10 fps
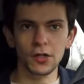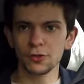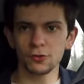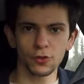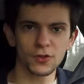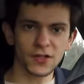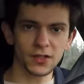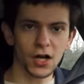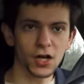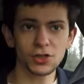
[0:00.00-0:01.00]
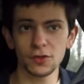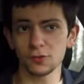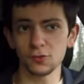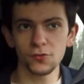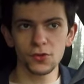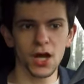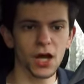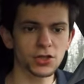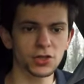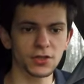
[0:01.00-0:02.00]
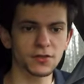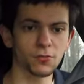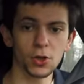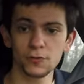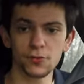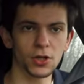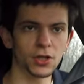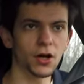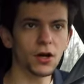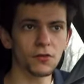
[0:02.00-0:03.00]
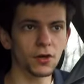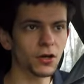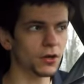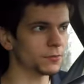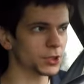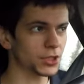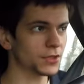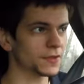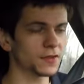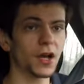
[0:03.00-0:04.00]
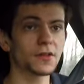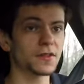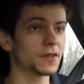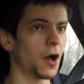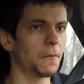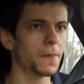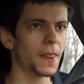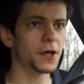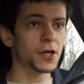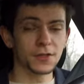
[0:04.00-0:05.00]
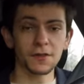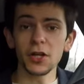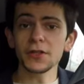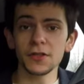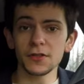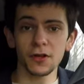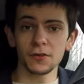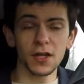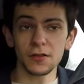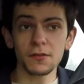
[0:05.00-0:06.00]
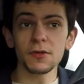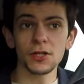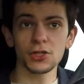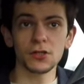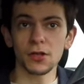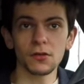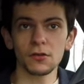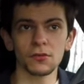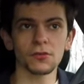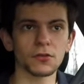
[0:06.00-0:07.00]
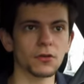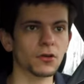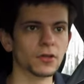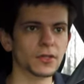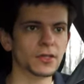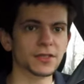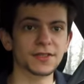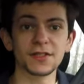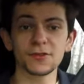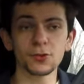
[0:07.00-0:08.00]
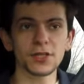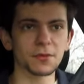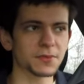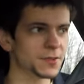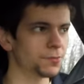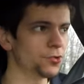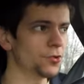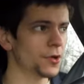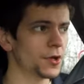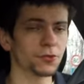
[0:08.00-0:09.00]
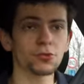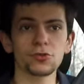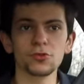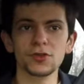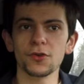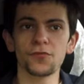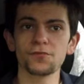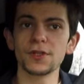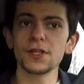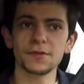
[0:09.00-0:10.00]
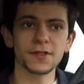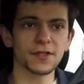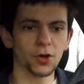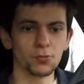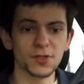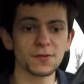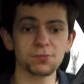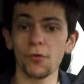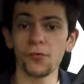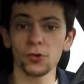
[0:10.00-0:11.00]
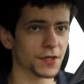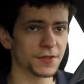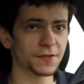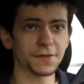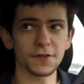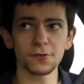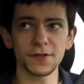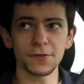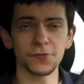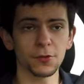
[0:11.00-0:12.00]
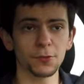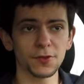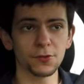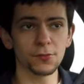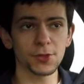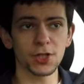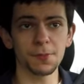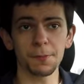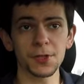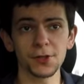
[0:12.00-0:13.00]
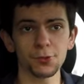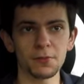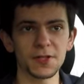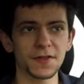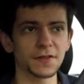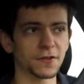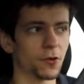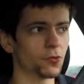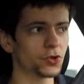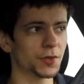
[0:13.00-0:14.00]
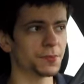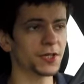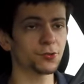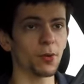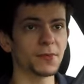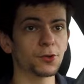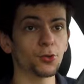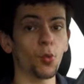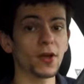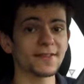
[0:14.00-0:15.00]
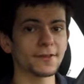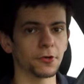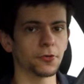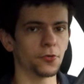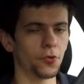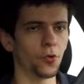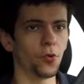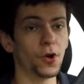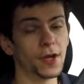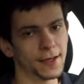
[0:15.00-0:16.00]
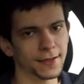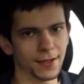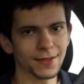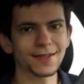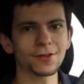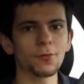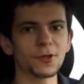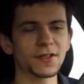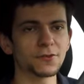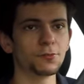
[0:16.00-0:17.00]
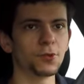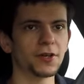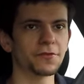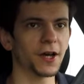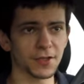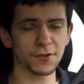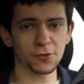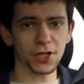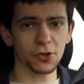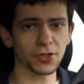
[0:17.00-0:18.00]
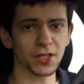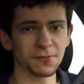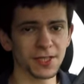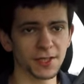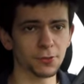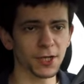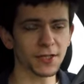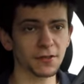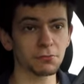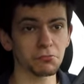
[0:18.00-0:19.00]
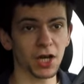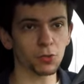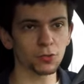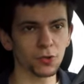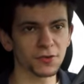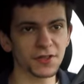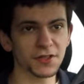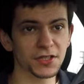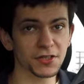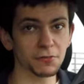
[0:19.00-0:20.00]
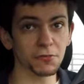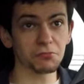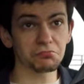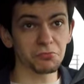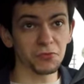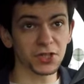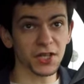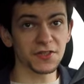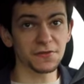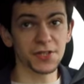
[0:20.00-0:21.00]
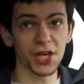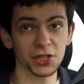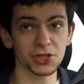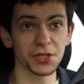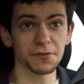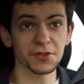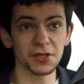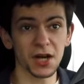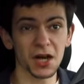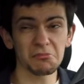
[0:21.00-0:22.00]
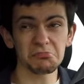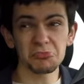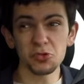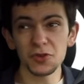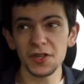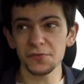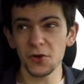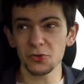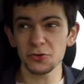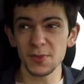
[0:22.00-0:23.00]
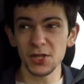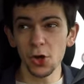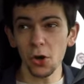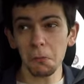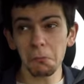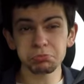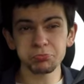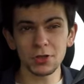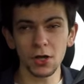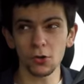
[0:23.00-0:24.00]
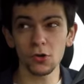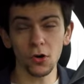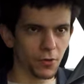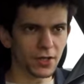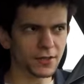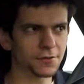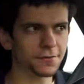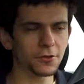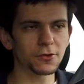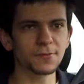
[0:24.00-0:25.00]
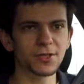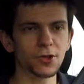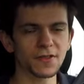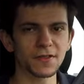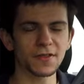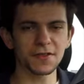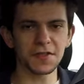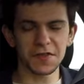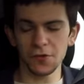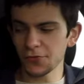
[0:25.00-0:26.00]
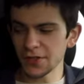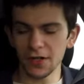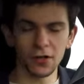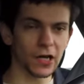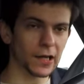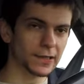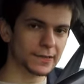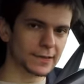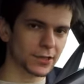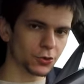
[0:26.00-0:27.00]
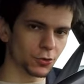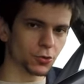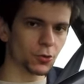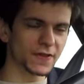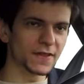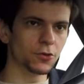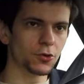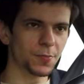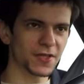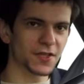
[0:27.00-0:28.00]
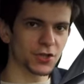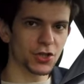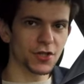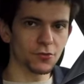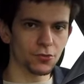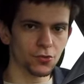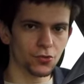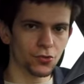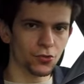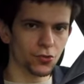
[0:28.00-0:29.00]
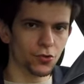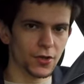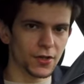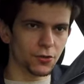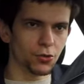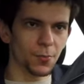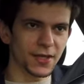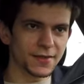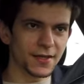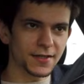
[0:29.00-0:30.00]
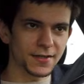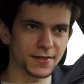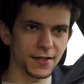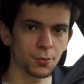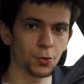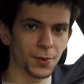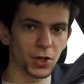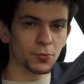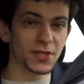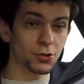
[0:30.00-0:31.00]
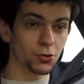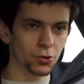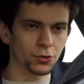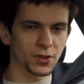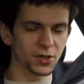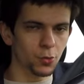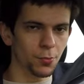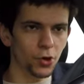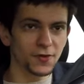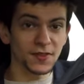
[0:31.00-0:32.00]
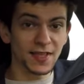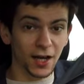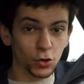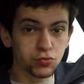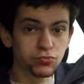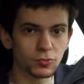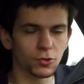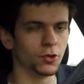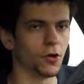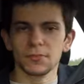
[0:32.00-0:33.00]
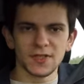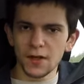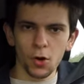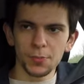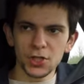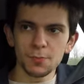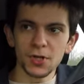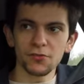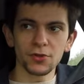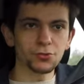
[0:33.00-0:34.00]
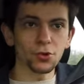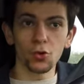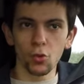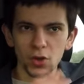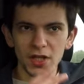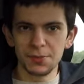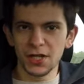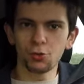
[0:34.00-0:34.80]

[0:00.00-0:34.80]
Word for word: son ancien garage et son nouveau garage. J'ai dit moi je veux aller là, machin, etc., etc. C'est vrai qu'il était en train de déménager, hein. donc euh, il déstockait un petit peu. Donc il s'en foutait, il faisait des remises pour vendre. Ce qui fait que cette Ford Mondeo, Je bah, je l'ai pas payé 3700 euros, je l'ai payé 3300 100 euros. Et là, ça commence à être une bonne affaire. 144 000 km, un contrôle technique quasi vierge, il y avait une défaillance mineure. Et encore, ouais, la défaillance mineure, c'était ça. C'est en fait, à sur le côté euh, passager, le, le bas de caisse, à peu près au milieu entre les deux portes, il y a un coup dedans. Mais ça n'empêche pas la voiture de rouler bien